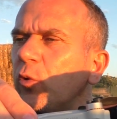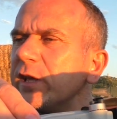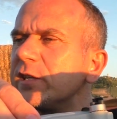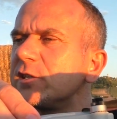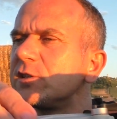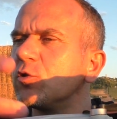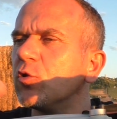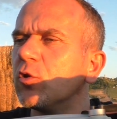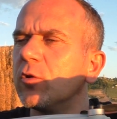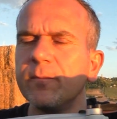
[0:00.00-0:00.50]

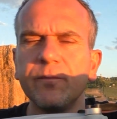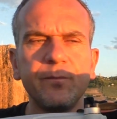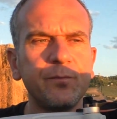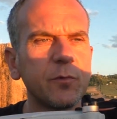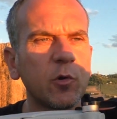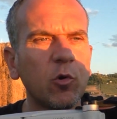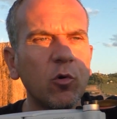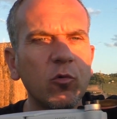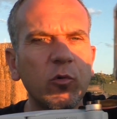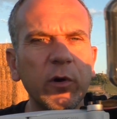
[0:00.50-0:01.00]
questo,
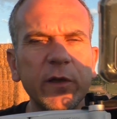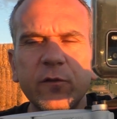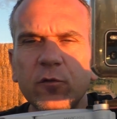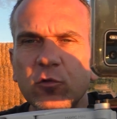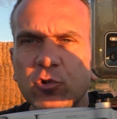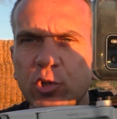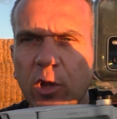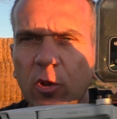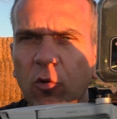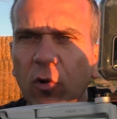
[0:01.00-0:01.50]
con
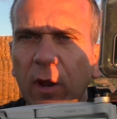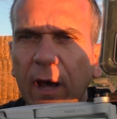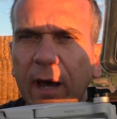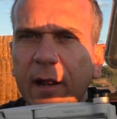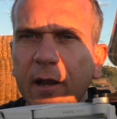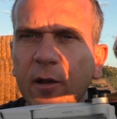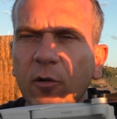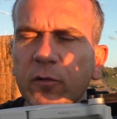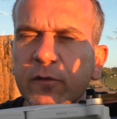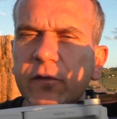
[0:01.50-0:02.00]
questo
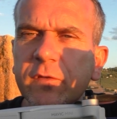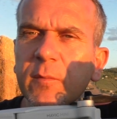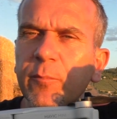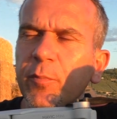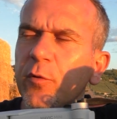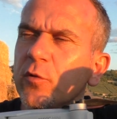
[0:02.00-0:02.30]
cellulare non si